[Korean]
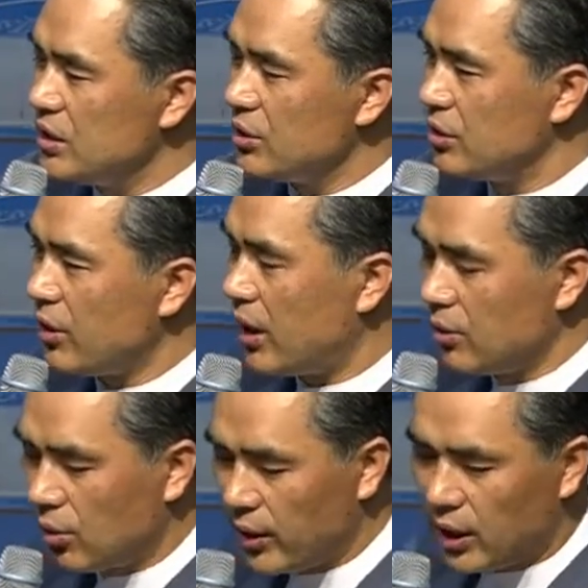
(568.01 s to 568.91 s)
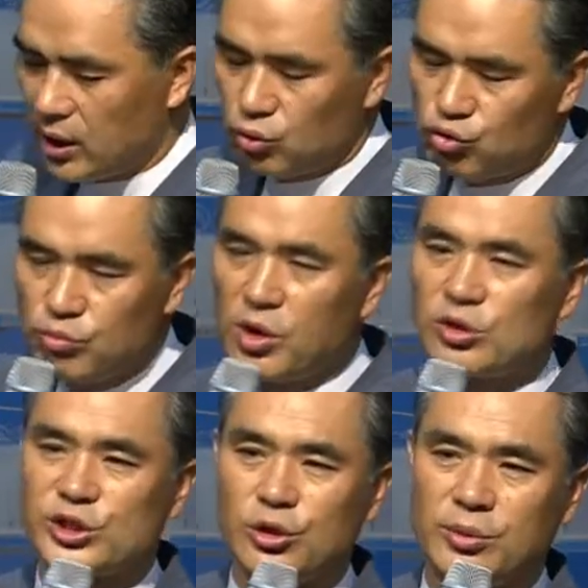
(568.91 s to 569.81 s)
이러이러한 거야 하고
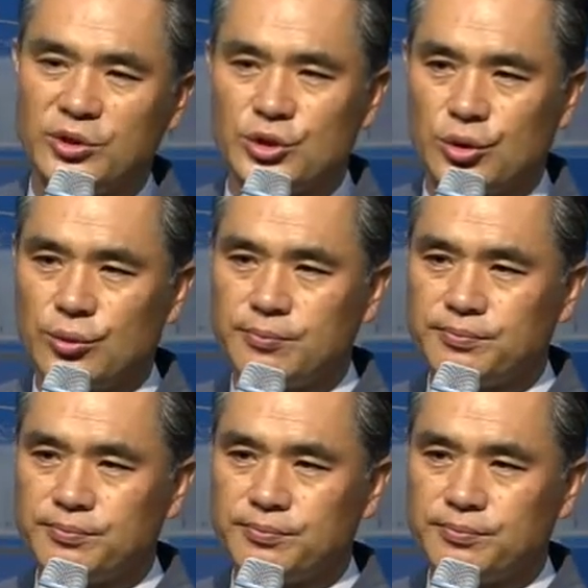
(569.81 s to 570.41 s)
누명을 씌워 버리죠.